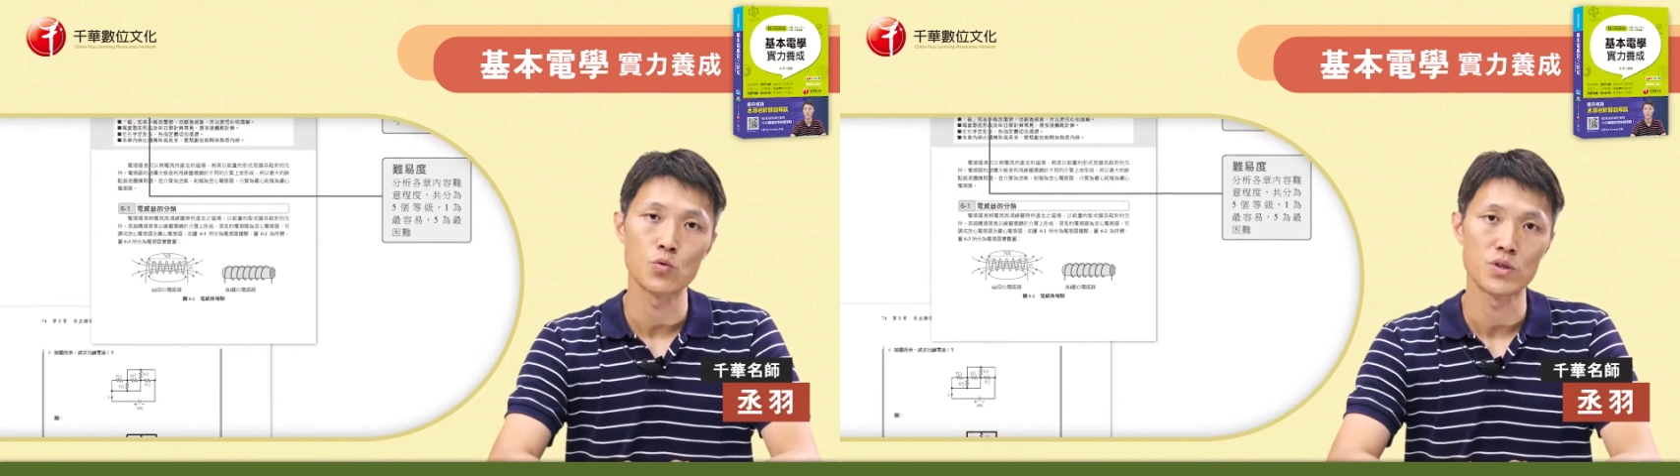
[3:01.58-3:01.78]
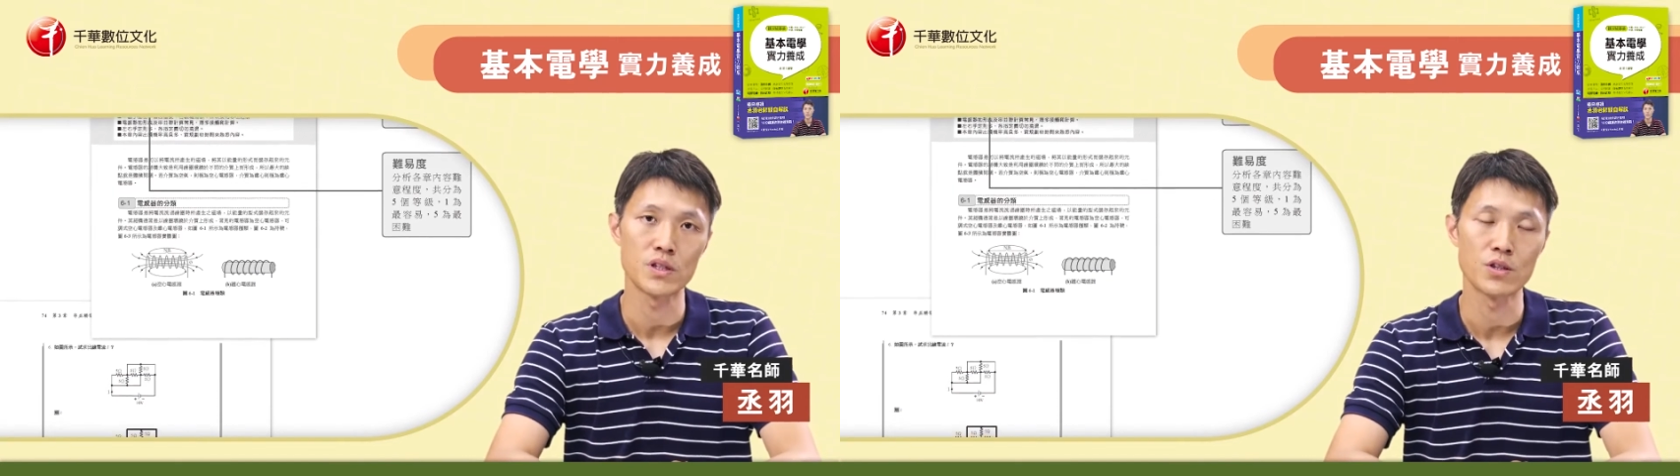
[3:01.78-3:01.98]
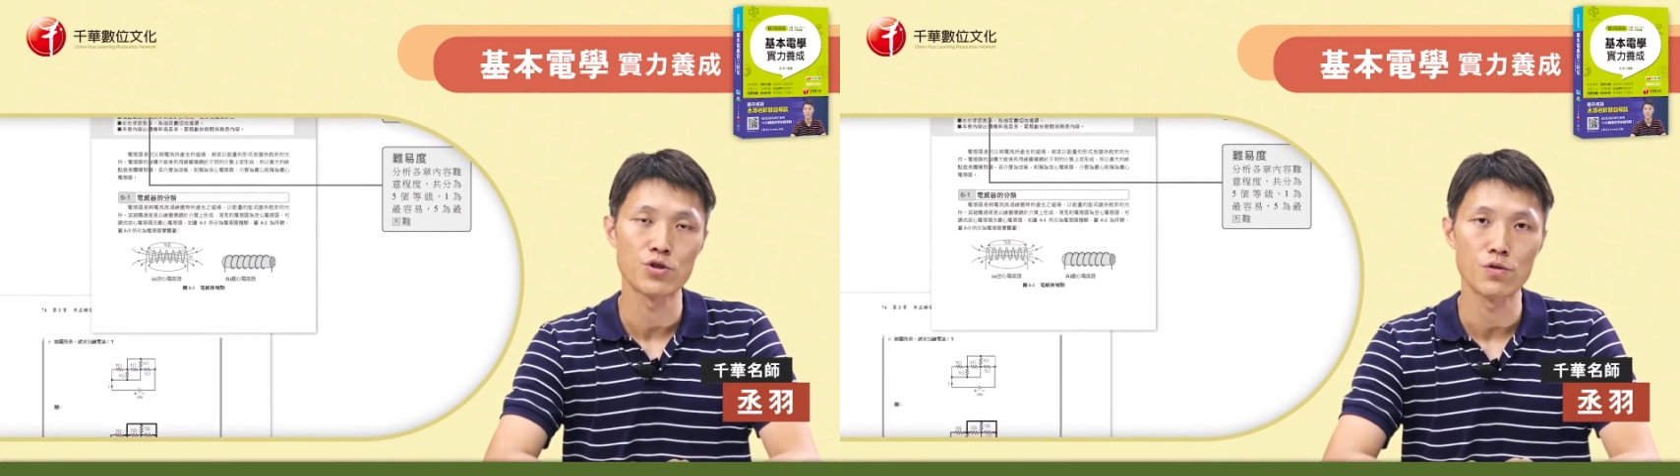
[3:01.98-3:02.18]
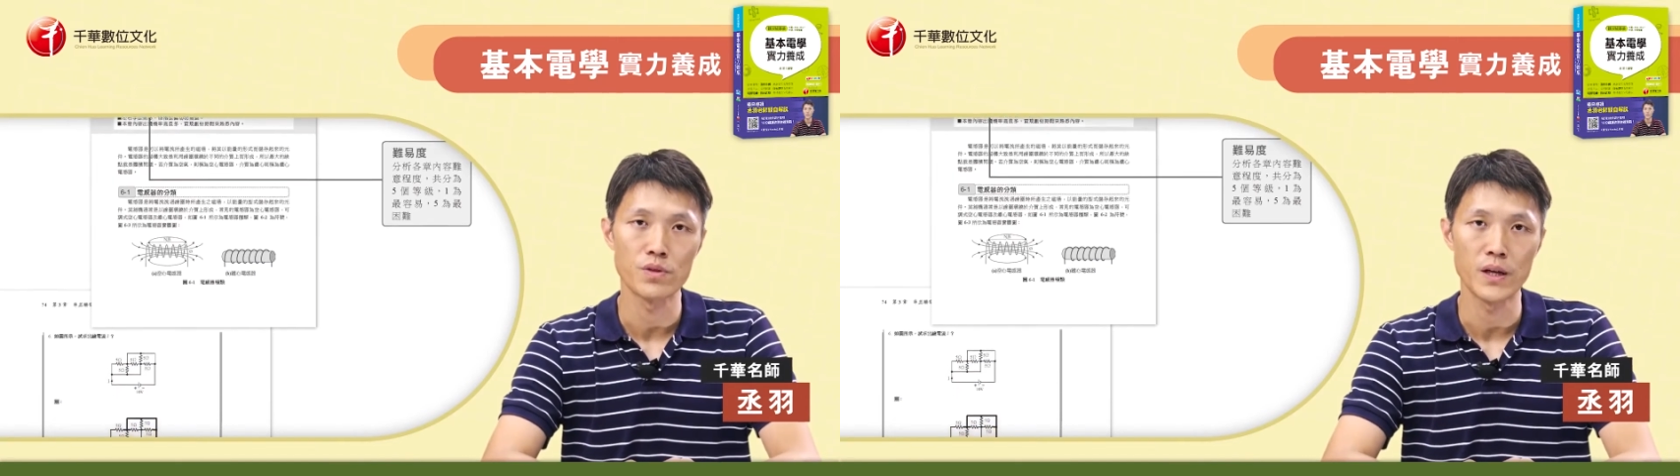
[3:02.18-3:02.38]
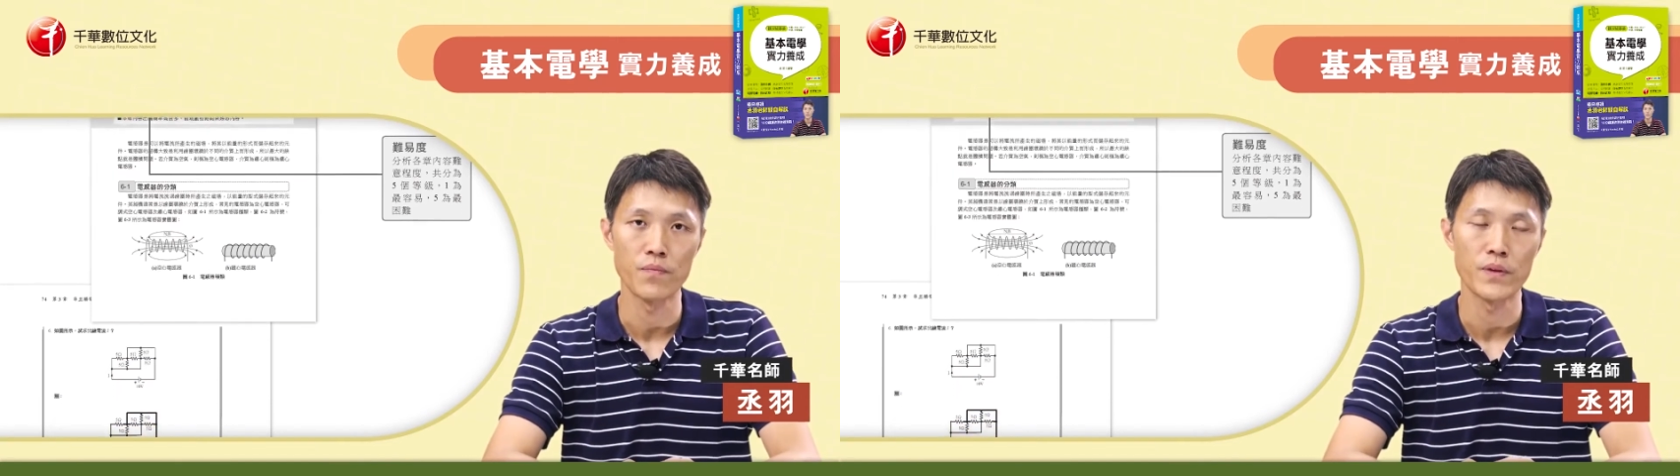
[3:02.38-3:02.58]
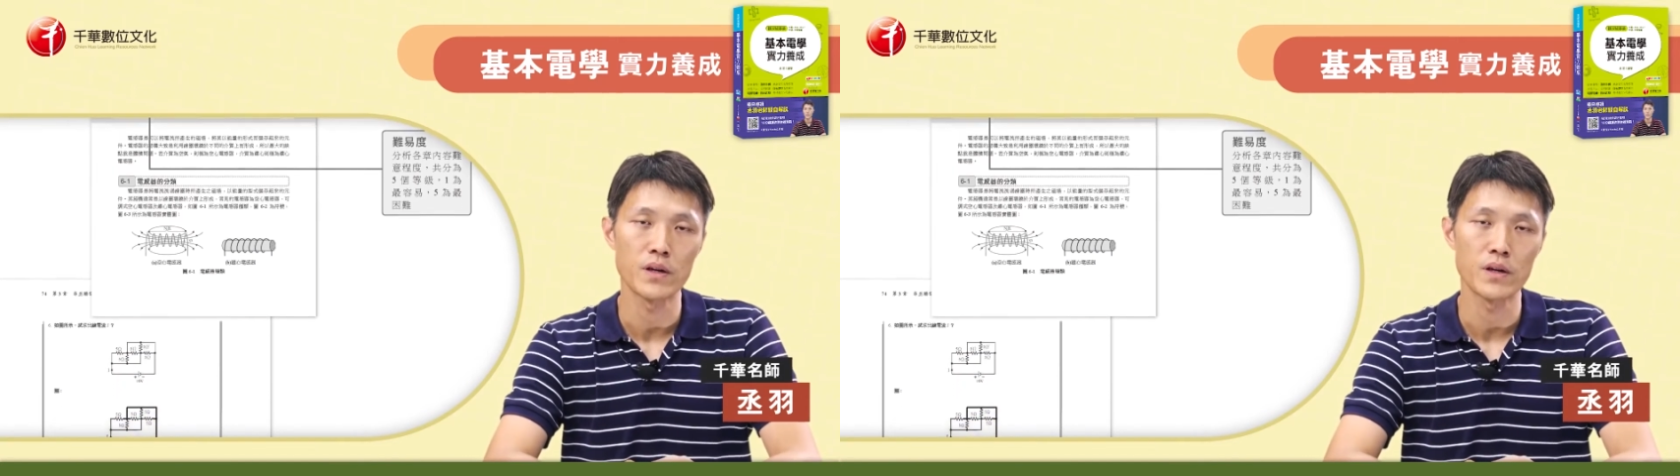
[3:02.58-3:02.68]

四五十个重点，